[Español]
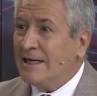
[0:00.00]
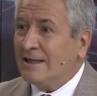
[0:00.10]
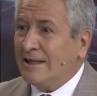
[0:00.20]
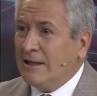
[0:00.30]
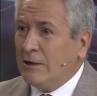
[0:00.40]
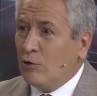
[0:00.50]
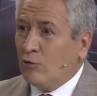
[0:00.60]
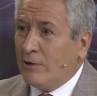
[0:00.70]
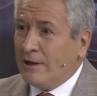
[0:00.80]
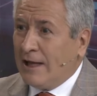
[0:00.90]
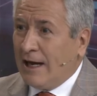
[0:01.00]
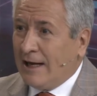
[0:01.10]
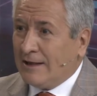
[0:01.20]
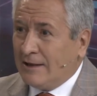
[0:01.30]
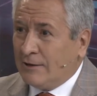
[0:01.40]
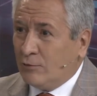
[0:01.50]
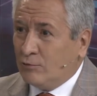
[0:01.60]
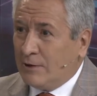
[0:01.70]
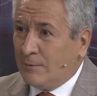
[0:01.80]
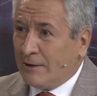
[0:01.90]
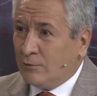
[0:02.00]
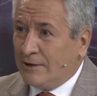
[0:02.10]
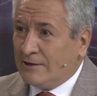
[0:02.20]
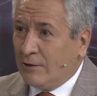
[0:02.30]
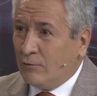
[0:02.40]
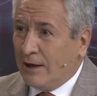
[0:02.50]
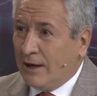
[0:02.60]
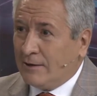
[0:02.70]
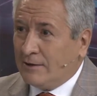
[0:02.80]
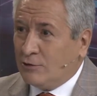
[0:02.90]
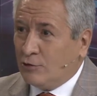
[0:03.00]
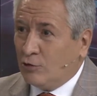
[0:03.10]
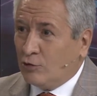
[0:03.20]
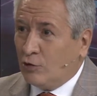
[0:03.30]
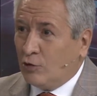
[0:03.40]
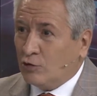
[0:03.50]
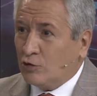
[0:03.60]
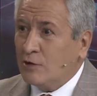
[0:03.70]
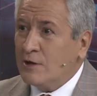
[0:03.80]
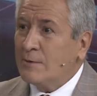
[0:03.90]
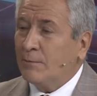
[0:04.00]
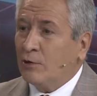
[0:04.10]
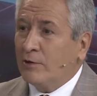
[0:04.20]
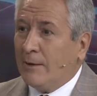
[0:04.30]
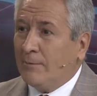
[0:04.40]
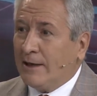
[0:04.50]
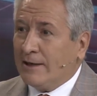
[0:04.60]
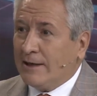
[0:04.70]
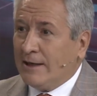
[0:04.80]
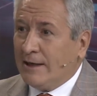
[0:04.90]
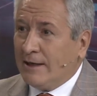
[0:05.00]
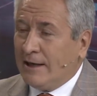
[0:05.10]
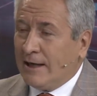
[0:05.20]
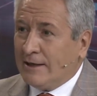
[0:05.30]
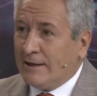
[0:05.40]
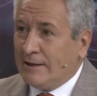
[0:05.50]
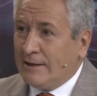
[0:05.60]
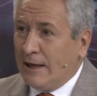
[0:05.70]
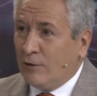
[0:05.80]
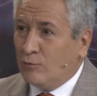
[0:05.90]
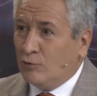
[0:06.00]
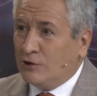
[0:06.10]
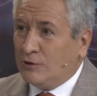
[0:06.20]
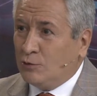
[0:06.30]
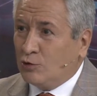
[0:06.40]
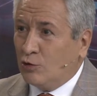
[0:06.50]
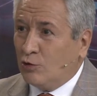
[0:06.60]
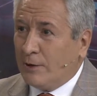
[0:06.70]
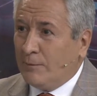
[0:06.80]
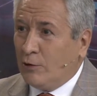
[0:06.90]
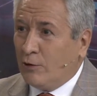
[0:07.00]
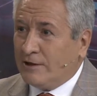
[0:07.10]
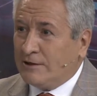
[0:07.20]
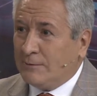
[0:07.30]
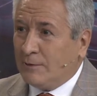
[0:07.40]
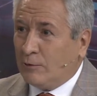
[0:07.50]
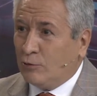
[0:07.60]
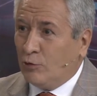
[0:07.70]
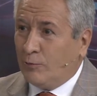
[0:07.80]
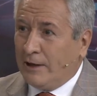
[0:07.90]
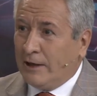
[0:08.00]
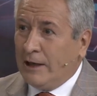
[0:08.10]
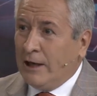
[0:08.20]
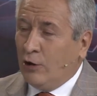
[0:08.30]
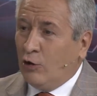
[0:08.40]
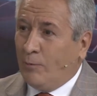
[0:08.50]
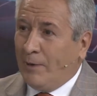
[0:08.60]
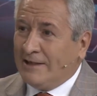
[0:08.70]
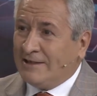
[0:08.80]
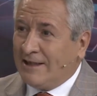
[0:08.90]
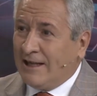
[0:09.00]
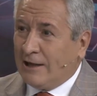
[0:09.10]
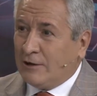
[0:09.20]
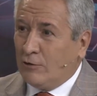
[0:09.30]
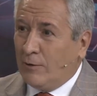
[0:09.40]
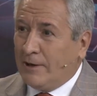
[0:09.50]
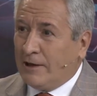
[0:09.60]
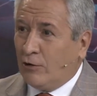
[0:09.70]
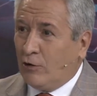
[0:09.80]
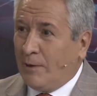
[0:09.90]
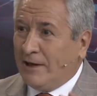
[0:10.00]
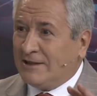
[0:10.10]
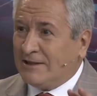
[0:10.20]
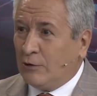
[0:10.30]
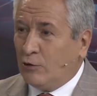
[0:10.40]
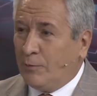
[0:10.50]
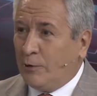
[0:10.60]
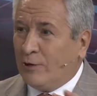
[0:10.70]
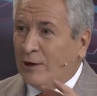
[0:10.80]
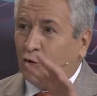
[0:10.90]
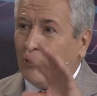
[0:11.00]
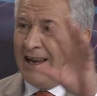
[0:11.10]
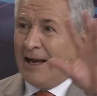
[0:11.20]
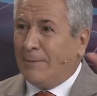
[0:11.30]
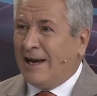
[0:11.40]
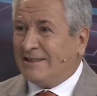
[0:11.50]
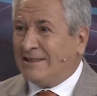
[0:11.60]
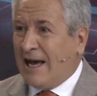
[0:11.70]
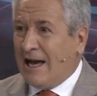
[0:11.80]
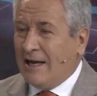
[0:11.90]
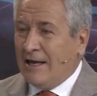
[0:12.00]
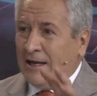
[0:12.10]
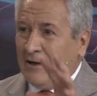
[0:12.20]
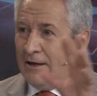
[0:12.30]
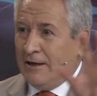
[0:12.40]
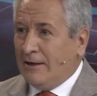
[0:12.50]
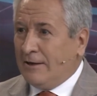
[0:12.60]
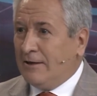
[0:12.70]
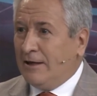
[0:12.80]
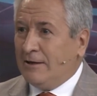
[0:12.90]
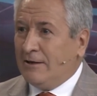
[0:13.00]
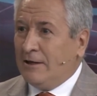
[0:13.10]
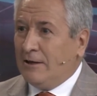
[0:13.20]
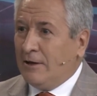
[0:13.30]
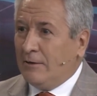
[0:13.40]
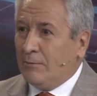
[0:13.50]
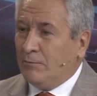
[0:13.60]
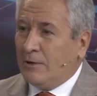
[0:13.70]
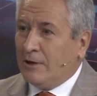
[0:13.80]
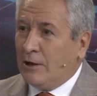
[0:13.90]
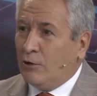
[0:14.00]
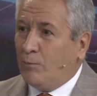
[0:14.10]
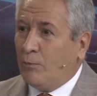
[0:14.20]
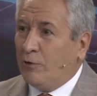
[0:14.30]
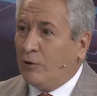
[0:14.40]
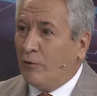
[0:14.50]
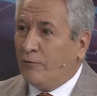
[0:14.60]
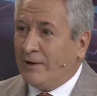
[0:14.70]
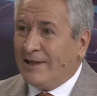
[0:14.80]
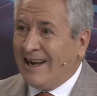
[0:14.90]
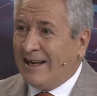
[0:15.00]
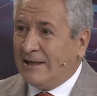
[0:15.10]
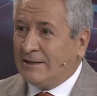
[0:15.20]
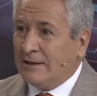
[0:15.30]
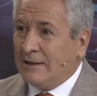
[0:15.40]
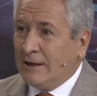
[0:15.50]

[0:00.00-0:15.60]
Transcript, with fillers: teniendo en cuenta, y esto es un tema que usted ya lo ha dicho en otros programas que en la Argentina los municipios son los que menos reciben. Cuando uno ve los países de Latinoamérica, los países europeos, de toda la masa eh, de, de, dineros públicos federales,